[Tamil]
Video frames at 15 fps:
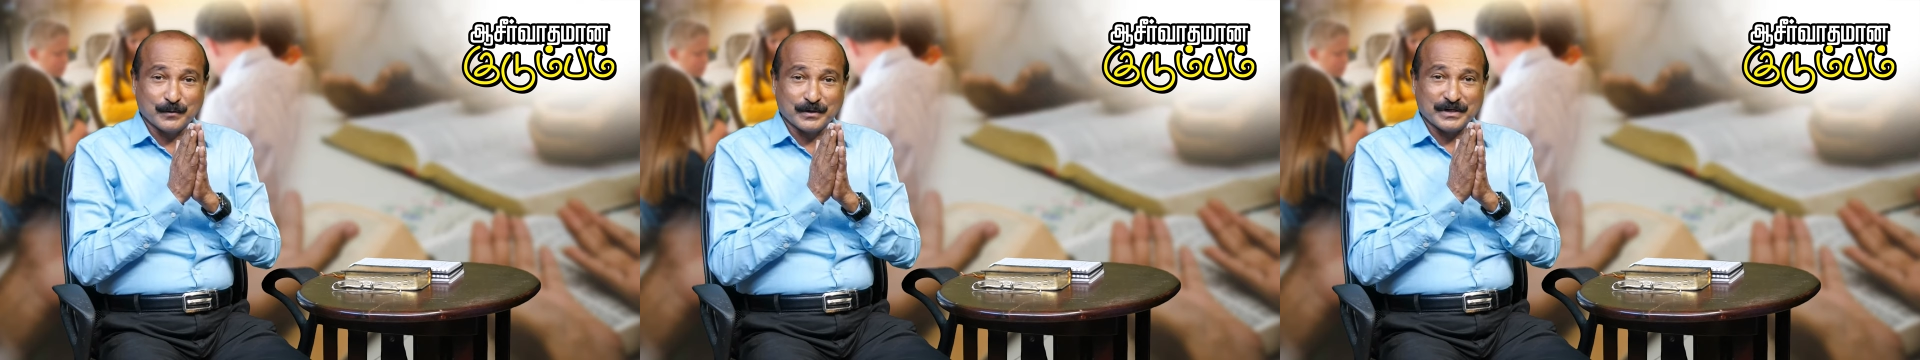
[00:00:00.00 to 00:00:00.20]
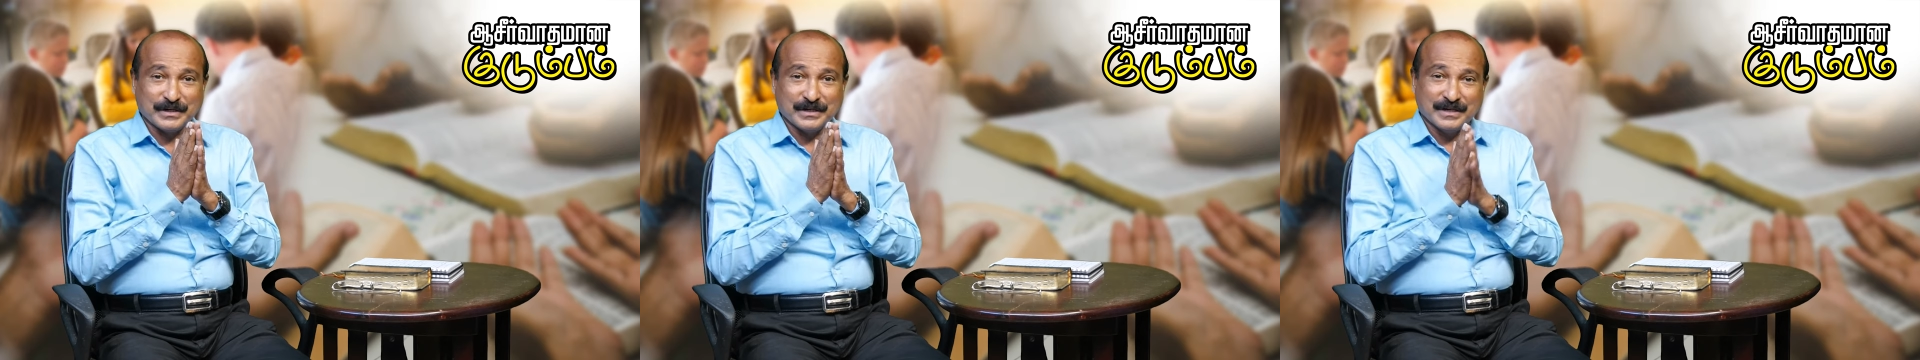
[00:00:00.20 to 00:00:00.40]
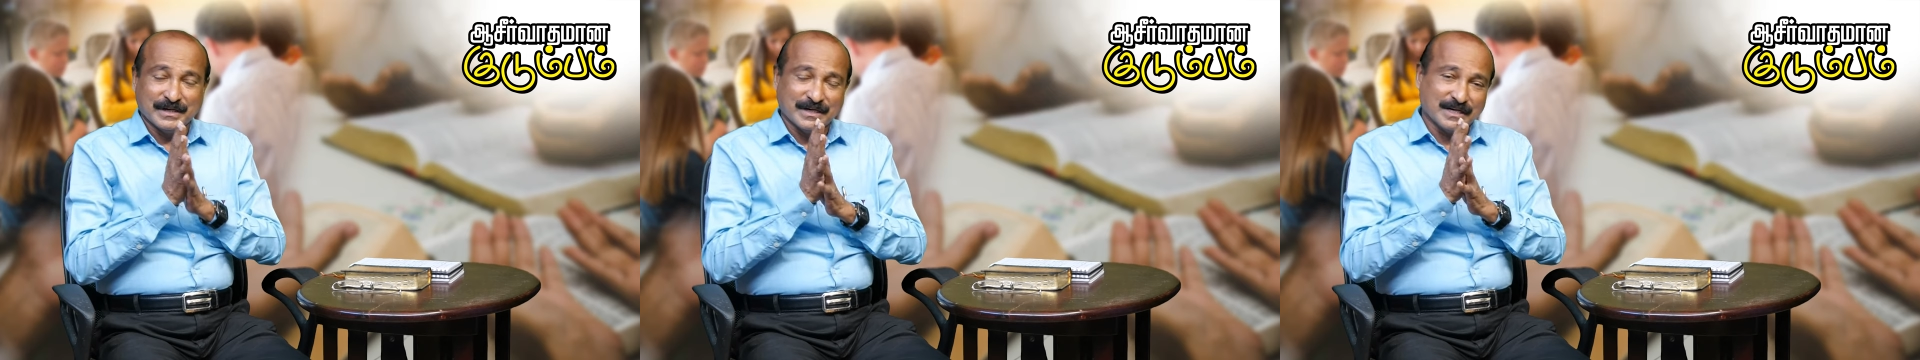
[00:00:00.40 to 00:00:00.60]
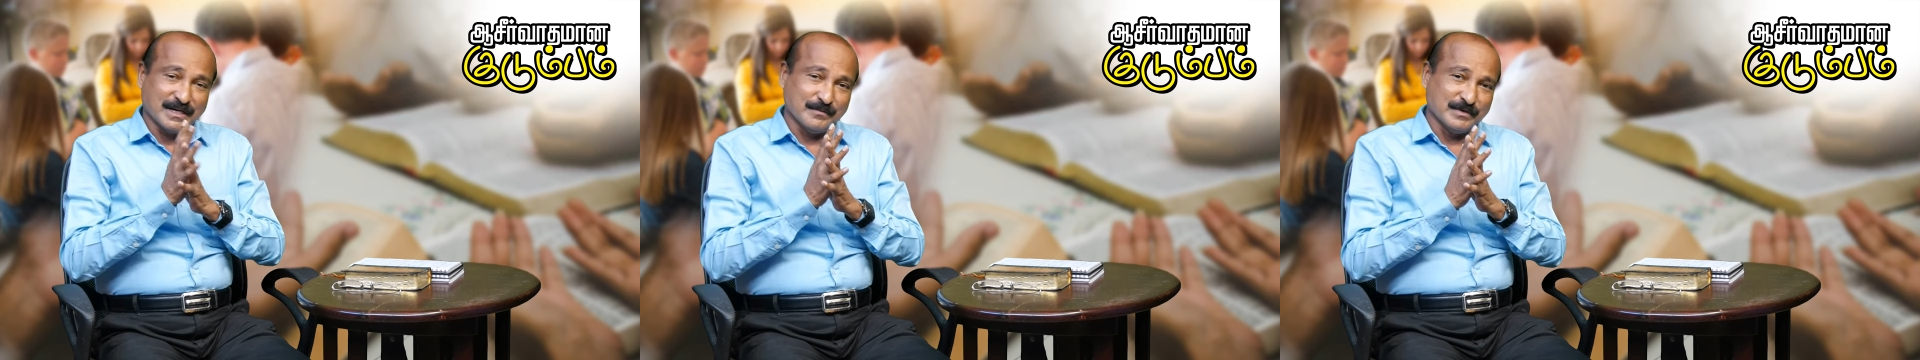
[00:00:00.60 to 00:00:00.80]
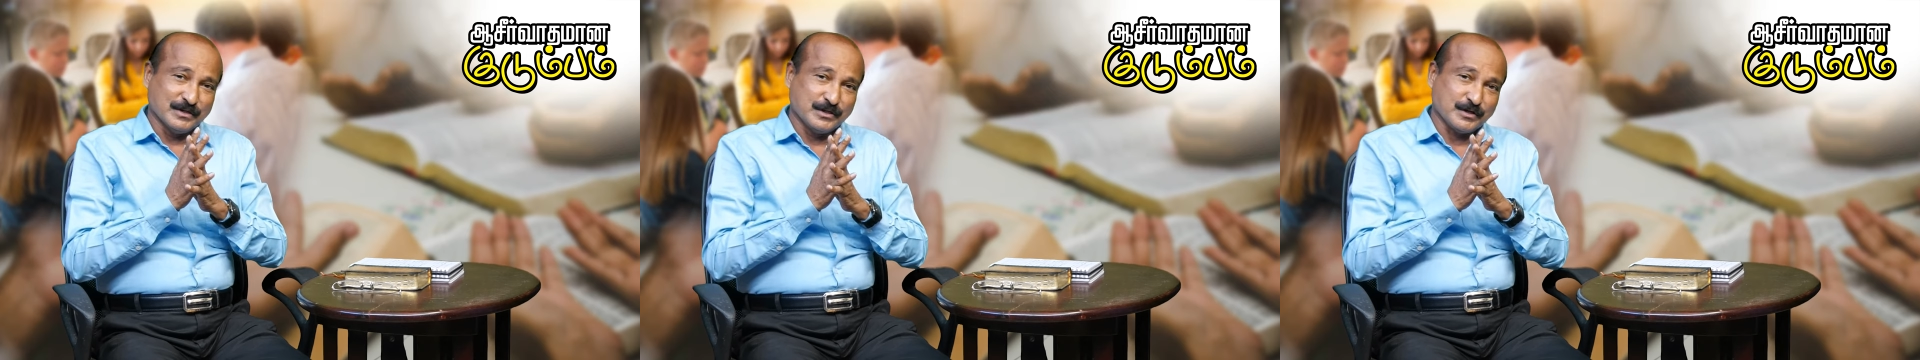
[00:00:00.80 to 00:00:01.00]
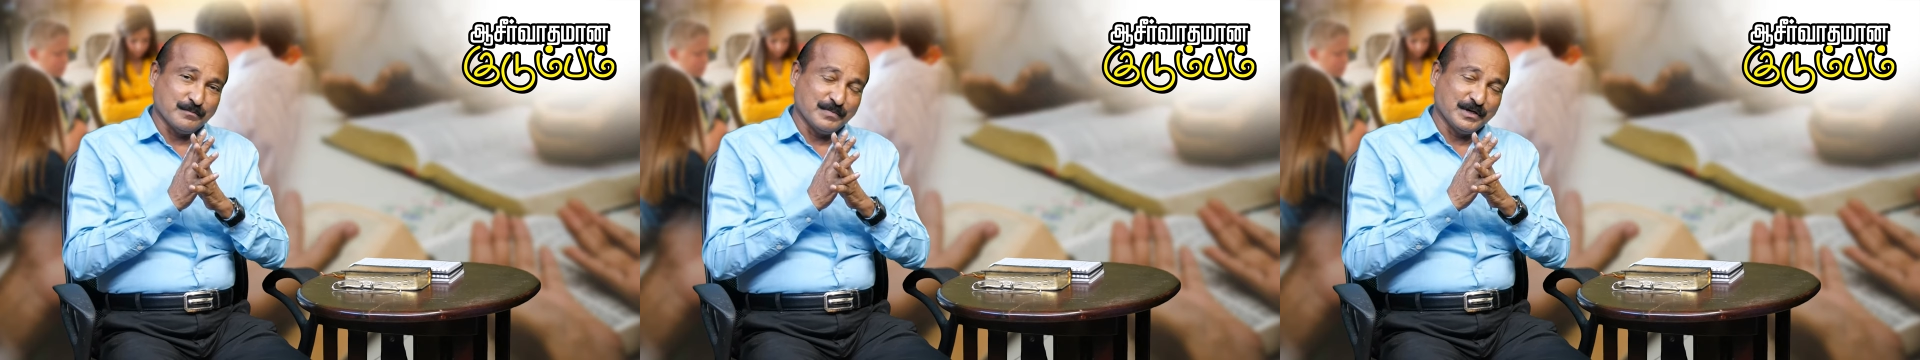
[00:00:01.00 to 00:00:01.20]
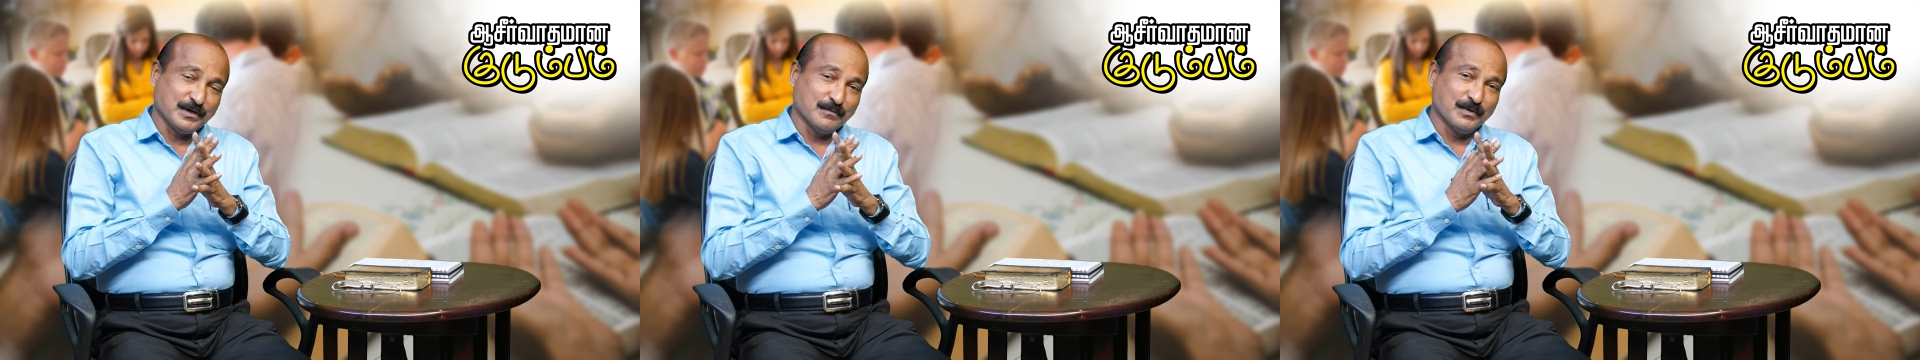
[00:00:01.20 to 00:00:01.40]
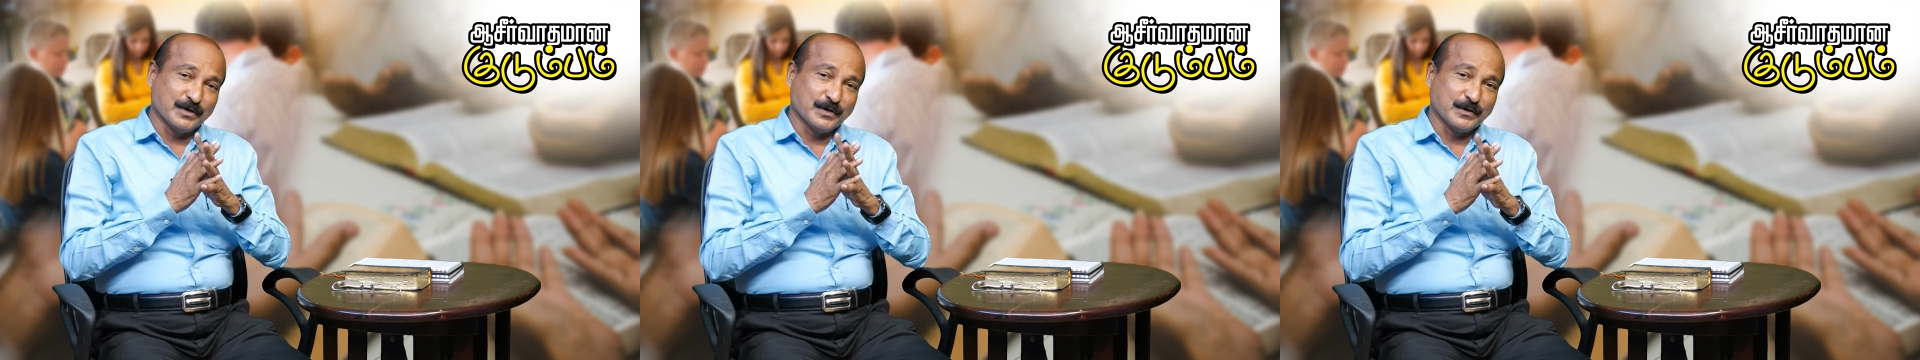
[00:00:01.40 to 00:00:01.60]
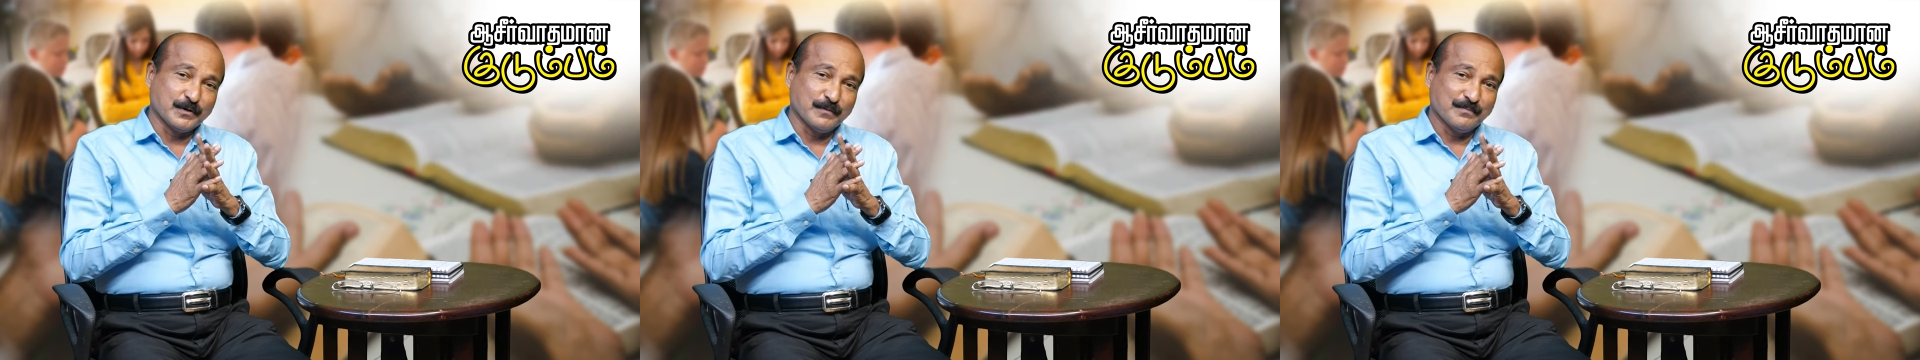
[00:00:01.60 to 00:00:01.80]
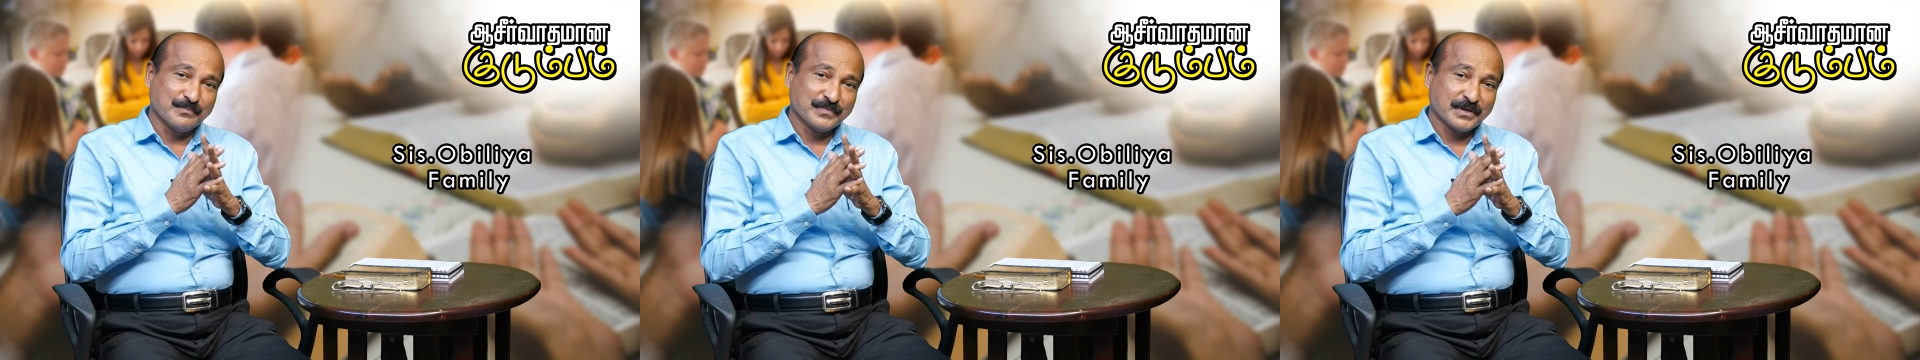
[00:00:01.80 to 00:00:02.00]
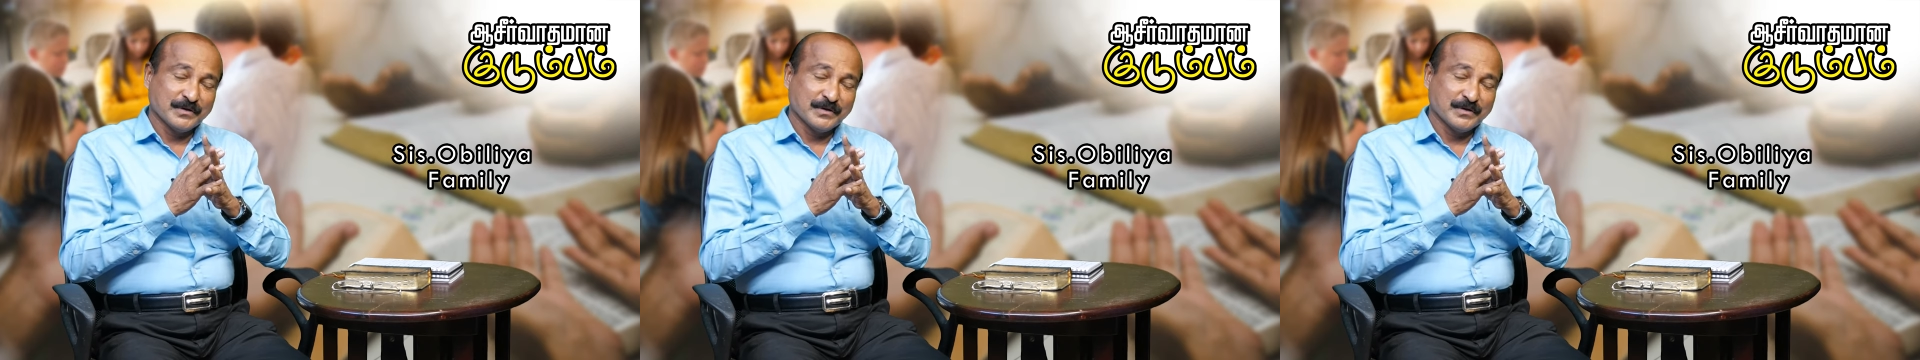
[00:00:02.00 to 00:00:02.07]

நோக்கி நம்ம ஜெபிக்க போகிறோம்